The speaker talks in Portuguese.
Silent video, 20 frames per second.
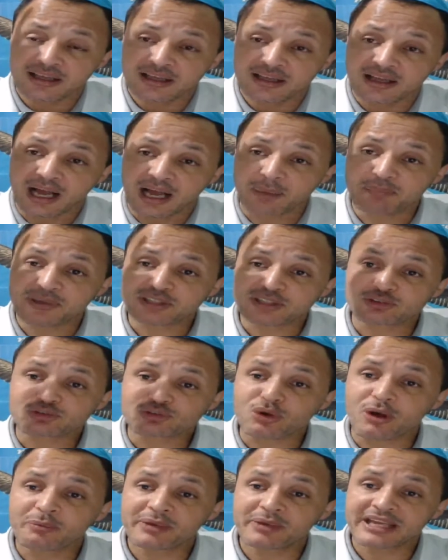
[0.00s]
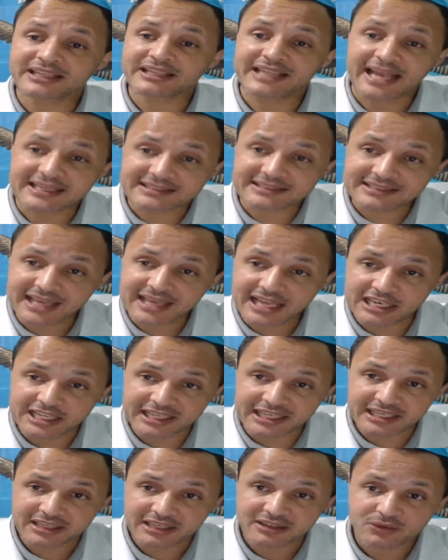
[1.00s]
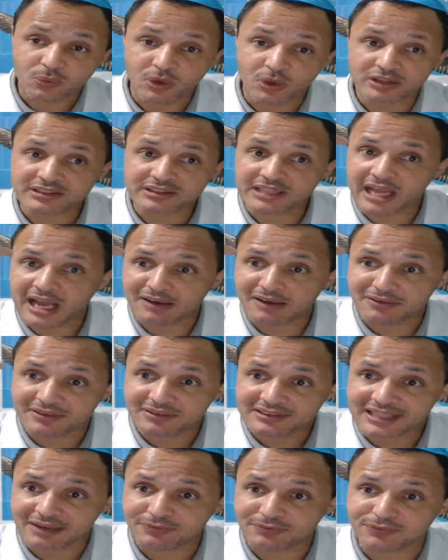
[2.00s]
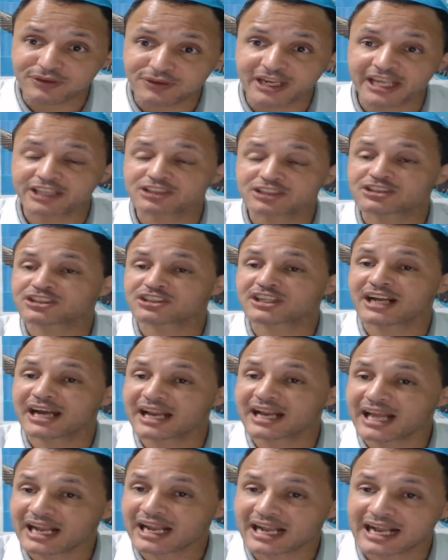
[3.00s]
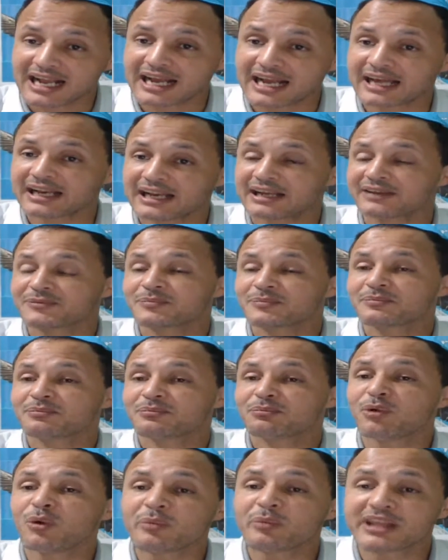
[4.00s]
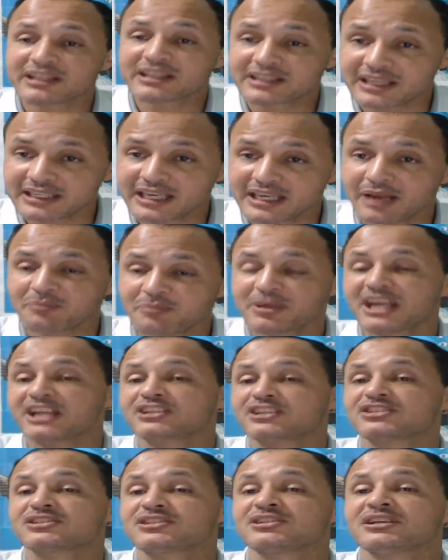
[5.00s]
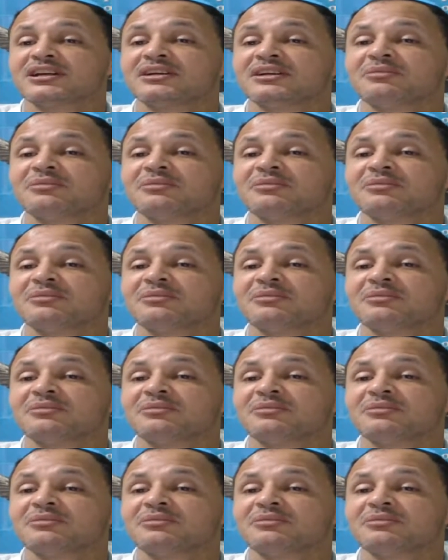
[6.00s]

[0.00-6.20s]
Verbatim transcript: a pessoa obedece ali, quando está na frente, cara a cara, momentaneamente.